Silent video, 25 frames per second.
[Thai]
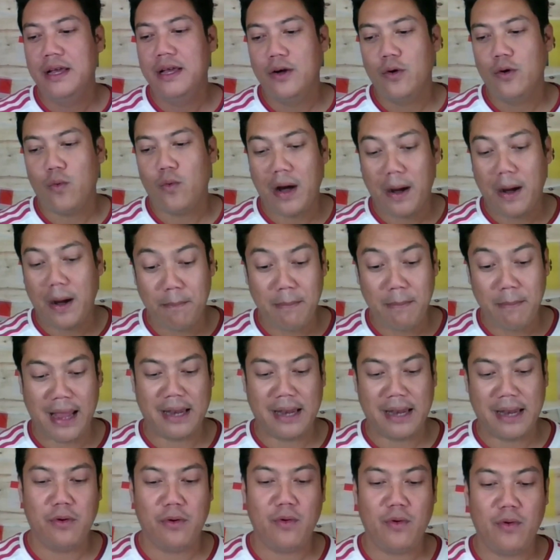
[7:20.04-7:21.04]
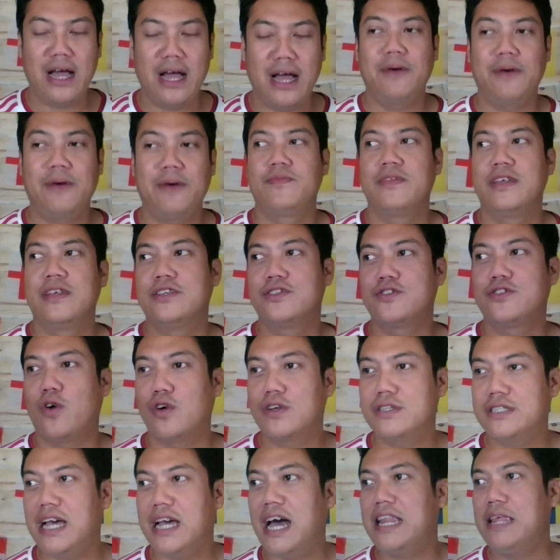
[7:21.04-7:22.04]
ความมันเพราะว่าสอง
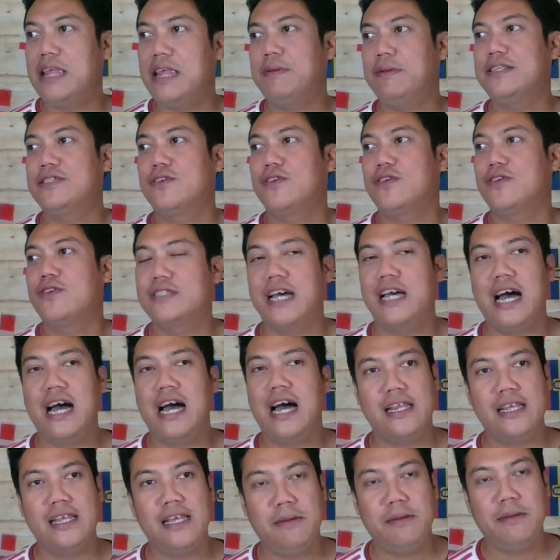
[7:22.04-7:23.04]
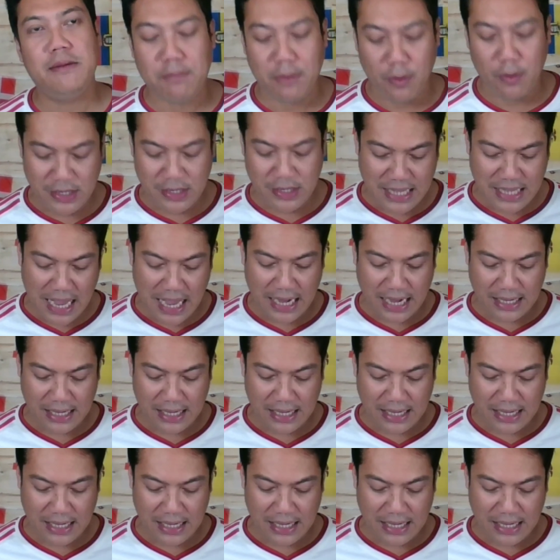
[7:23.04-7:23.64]
ชาตินี้เป็นสองชาติที่มีประวัติศาสตร์